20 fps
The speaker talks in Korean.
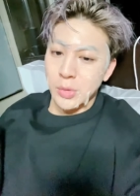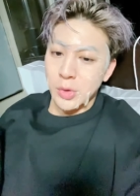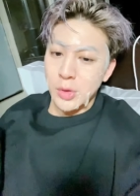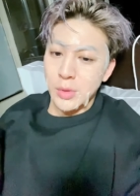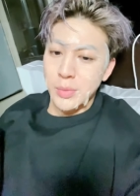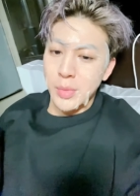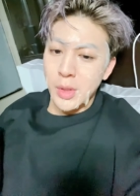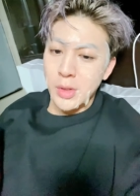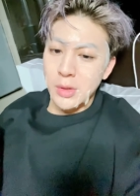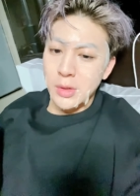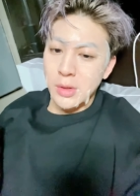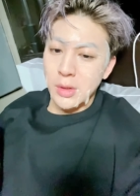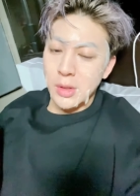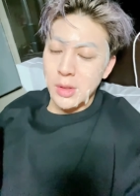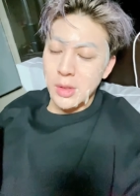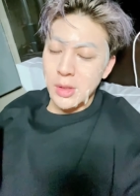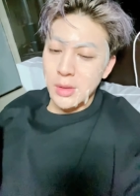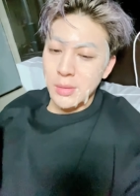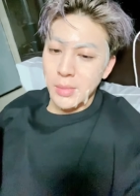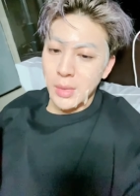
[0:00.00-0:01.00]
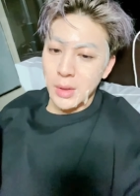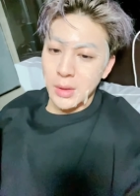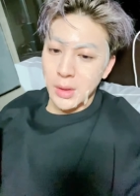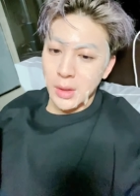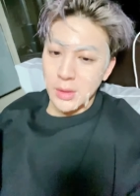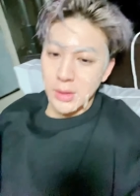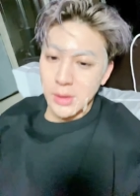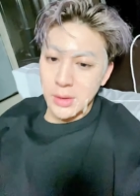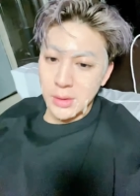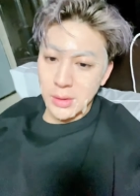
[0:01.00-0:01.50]
불면증이
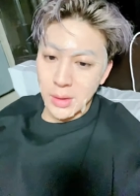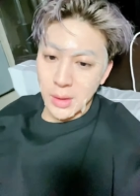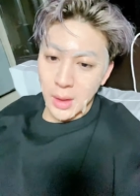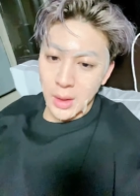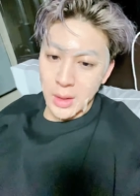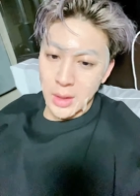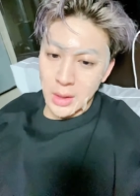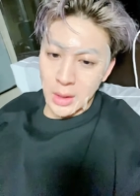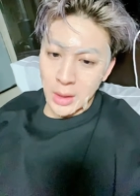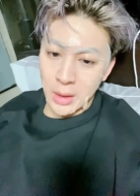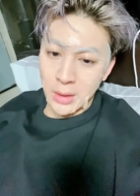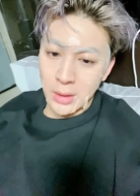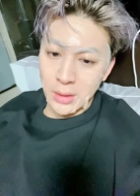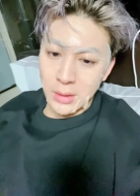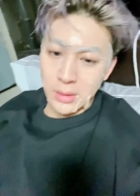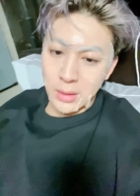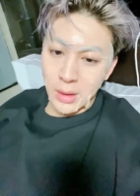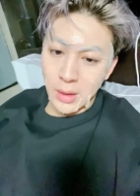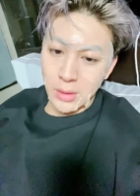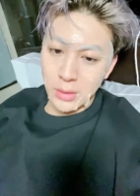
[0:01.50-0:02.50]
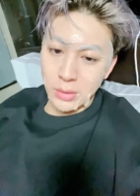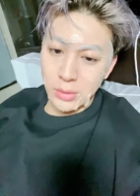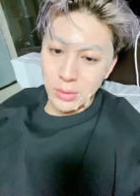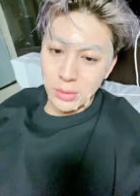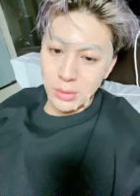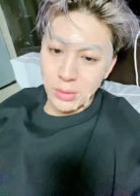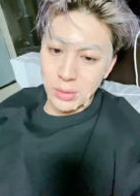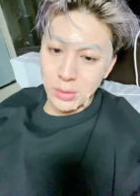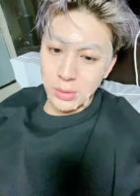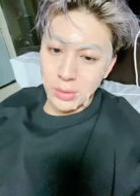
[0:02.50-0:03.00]
심하다는 아이양
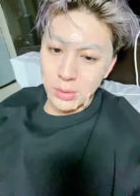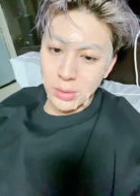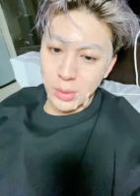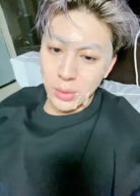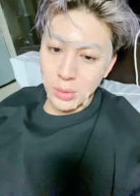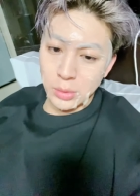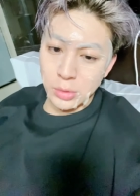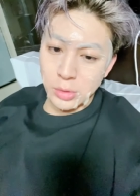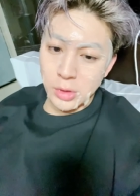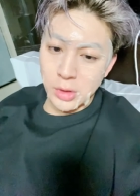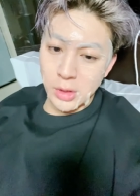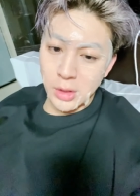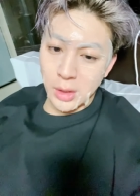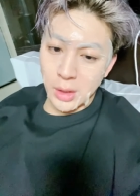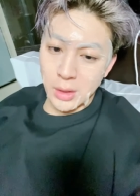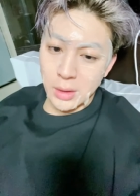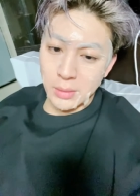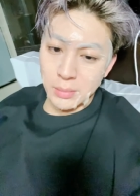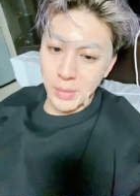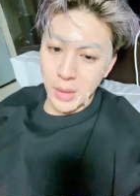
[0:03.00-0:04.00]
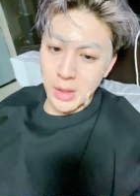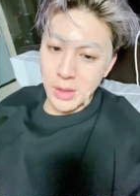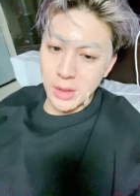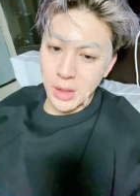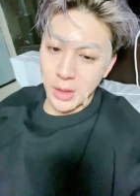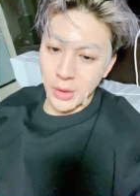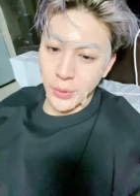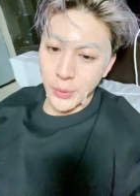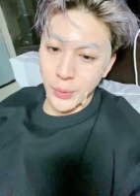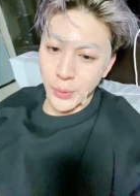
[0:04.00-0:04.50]
하루도 2시간만
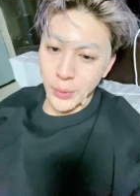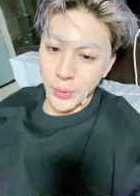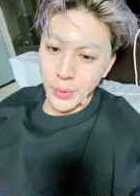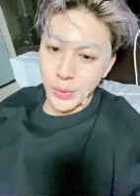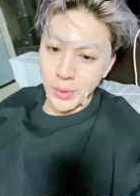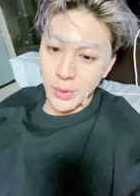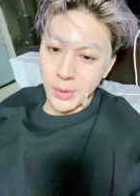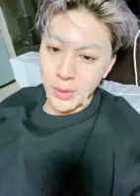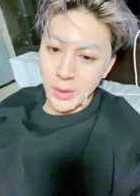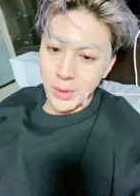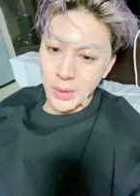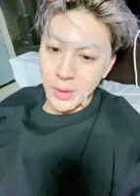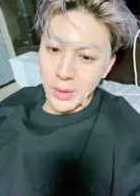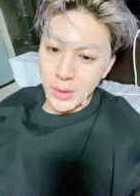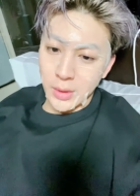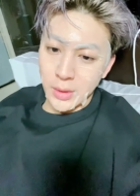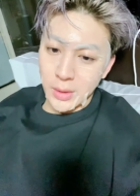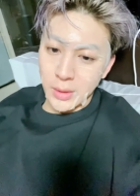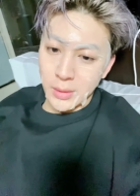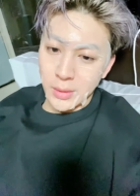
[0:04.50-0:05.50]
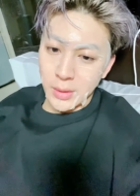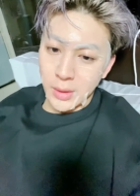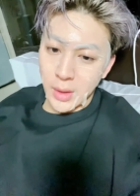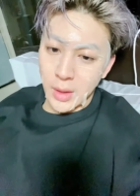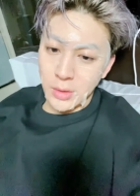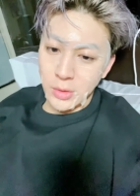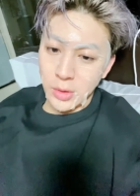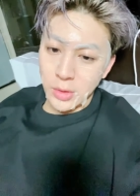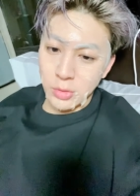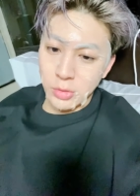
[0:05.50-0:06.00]
자요
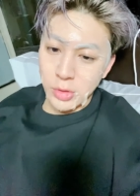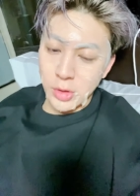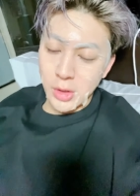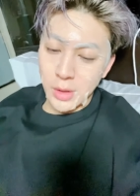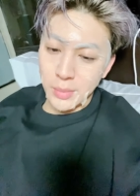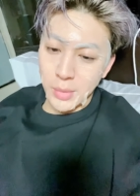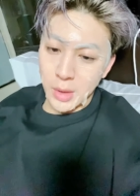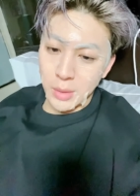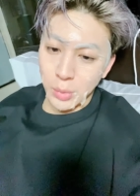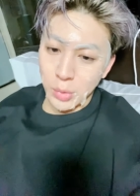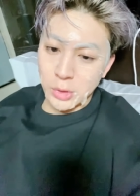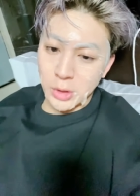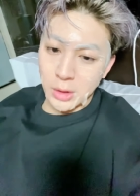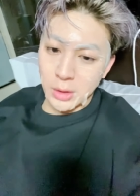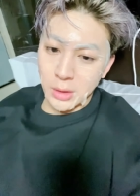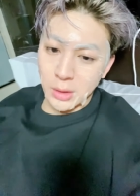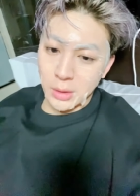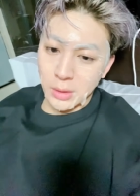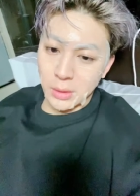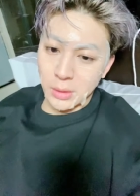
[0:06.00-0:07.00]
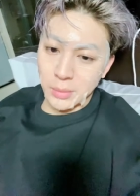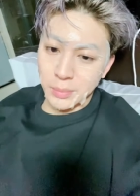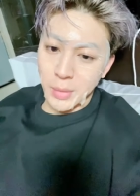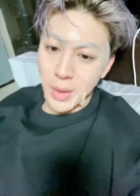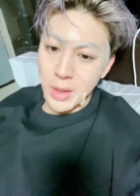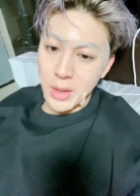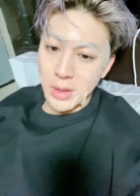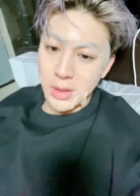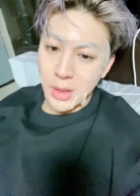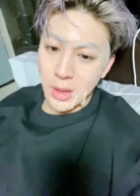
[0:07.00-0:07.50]
하루에 2시간밖에 못 잔대요
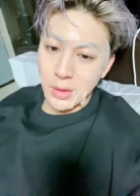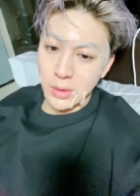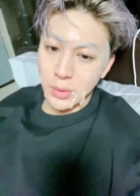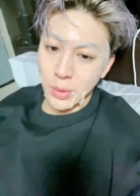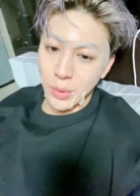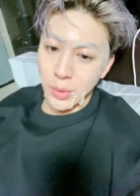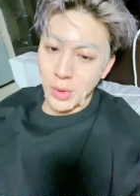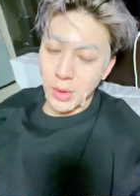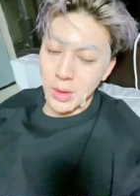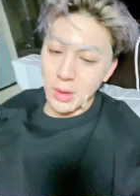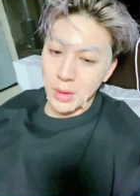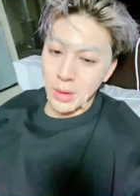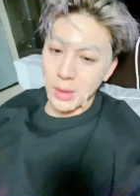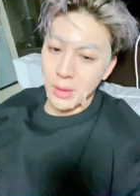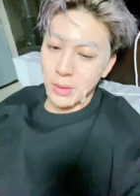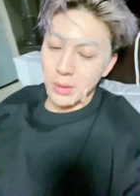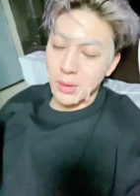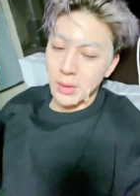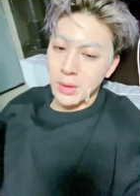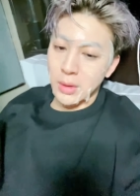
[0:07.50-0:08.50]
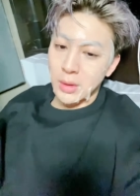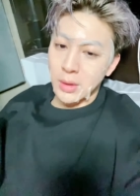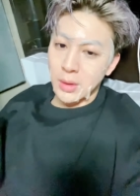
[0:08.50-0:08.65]
빨리 자는 요령이 있네요아